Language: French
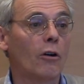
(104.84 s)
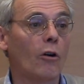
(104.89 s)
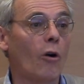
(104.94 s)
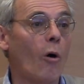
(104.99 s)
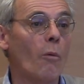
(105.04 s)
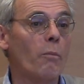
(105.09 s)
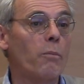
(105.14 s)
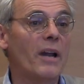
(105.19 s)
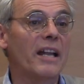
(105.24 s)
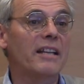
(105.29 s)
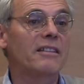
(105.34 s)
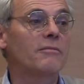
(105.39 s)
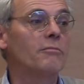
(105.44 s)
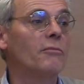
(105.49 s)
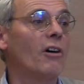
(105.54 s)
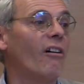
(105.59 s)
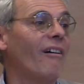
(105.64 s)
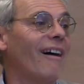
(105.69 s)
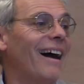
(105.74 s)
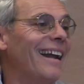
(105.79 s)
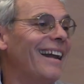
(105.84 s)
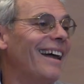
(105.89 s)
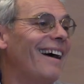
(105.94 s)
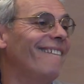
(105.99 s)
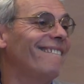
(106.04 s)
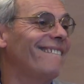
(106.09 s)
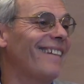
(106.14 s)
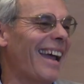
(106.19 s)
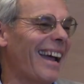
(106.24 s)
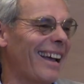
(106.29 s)
complètement à
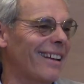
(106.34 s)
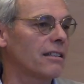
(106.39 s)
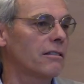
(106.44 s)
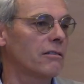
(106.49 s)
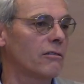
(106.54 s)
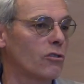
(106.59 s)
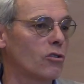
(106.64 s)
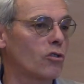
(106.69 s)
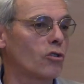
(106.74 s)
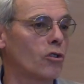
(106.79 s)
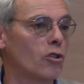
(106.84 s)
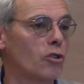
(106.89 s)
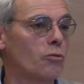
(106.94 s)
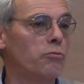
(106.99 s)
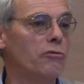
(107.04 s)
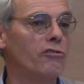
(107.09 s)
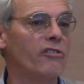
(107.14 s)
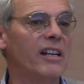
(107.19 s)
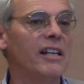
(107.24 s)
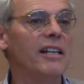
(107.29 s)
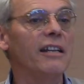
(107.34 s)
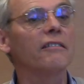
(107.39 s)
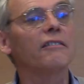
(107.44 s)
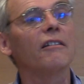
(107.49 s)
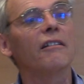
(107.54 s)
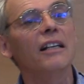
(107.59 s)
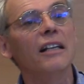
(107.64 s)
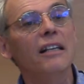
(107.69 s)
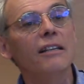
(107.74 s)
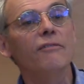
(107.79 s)
l'inverse de ce que je pouvais lire
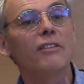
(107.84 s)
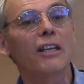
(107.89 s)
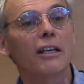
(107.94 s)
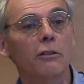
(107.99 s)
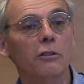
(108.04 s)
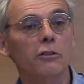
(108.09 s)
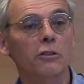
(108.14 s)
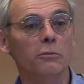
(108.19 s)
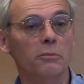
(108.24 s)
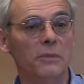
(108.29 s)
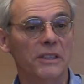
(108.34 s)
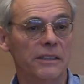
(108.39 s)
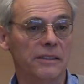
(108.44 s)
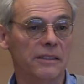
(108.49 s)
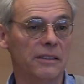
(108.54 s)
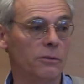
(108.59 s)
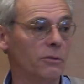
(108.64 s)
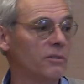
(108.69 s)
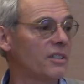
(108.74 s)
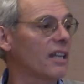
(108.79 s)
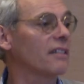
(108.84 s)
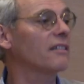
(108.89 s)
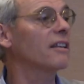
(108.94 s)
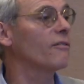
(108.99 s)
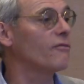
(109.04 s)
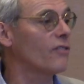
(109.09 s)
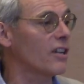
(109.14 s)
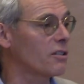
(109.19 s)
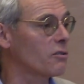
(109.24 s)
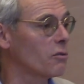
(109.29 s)
dans les livres d'économie, et d'une
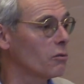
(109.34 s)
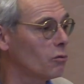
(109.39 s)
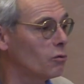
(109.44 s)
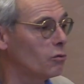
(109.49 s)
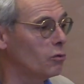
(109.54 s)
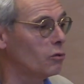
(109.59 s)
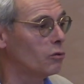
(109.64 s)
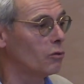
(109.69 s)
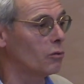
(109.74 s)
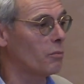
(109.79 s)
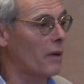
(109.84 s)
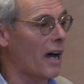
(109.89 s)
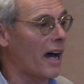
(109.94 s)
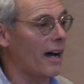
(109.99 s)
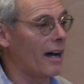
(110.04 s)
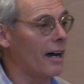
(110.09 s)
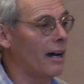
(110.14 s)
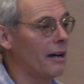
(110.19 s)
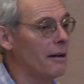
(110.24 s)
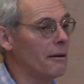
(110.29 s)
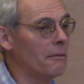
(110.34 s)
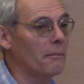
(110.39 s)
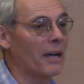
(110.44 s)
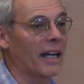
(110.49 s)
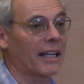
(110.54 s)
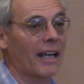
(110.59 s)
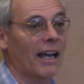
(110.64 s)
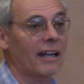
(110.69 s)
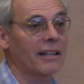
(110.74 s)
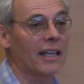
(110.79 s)
certaine façon toute ma,
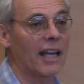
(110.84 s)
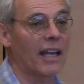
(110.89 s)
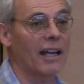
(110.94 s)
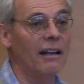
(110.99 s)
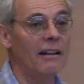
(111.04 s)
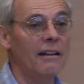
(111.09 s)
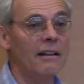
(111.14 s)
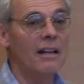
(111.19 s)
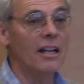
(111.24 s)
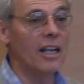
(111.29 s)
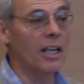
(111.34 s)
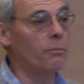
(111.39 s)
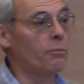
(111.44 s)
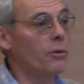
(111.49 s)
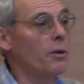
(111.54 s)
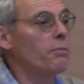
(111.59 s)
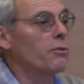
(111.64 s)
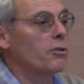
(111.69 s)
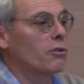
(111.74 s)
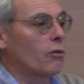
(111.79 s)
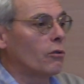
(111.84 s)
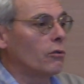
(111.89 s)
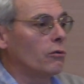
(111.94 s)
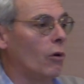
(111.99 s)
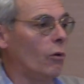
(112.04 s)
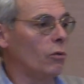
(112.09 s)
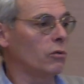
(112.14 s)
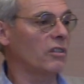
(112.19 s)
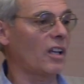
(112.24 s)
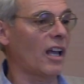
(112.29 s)
ma carrière. Et puis,
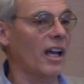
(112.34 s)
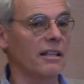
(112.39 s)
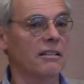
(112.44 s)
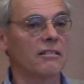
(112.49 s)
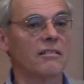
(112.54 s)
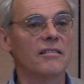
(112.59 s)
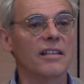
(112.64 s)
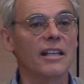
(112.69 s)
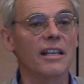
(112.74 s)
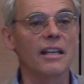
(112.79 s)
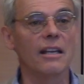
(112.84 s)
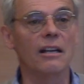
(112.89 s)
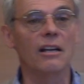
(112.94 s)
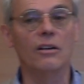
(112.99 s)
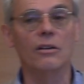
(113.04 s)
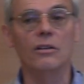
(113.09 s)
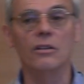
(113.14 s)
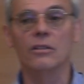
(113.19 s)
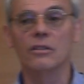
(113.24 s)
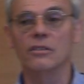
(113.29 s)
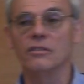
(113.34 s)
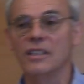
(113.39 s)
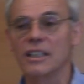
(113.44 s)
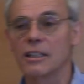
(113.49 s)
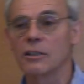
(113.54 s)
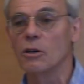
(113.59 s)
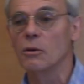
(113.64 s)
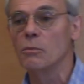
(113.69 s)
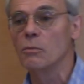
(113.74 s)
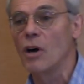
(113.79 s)
puisqu'on traite des,
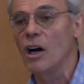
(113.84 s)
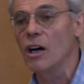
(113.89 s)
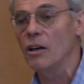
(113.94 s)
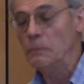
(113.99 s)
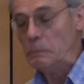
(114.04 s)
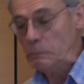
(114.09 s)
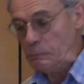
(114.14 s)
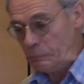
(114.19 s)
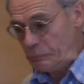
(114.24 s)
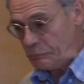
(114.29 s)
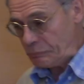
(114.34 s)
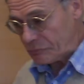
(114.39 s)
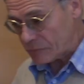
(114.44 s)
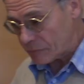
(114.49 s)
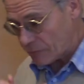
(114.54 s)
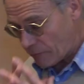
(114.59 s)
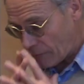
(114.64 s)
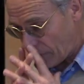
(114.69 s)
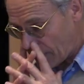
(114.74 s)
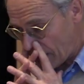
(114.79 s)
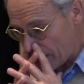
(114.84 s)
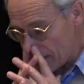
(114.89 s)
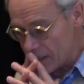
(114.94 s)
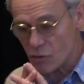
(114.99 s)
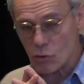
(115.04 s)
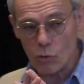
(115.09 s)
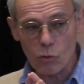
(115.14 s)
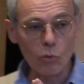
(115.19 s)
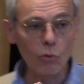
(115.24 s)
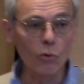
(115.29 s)
des communs, il
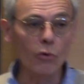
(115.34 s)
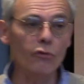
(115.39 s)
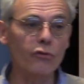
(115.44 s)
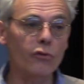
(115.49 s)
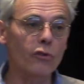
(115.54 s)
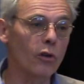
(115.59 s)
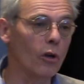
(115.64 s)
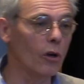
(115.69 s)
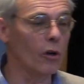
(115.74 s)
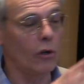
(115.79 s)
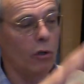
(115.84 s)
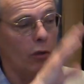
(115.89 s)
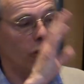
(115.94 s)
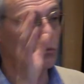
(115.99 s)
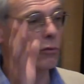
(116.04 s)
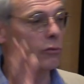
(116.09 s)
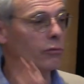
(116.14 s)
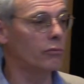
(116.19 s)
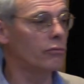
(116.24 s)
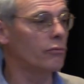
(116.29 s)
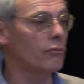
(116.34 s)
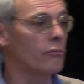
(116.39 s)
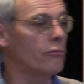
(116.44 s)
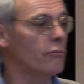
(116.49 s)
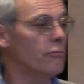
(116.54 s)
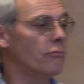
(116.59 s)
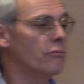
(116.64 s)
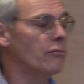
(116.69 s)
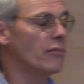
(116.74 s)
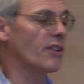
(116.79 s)
se trouve que... De,
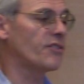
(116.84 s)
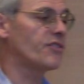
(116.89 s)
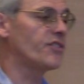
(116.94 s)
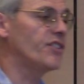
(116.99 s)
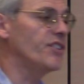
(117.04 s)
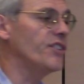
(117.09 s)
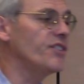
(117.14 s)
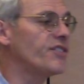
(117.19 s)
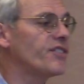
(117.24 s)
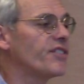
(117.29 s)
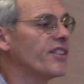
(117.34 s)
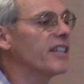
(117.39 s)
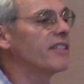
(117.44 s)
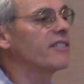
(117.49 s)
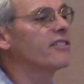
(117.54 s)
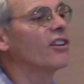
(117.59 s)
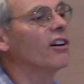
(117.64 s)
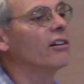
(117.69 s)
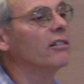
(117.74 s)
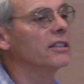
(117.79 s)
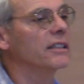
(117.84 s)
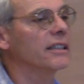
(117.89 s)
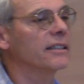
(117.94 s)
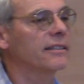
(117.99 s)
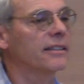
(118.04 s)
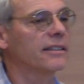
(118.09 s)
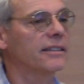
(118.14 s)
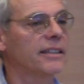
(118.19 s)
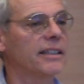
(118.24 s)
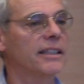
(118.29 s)
6, 7 ans,
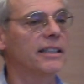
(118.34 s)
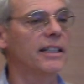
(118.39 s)
etc.,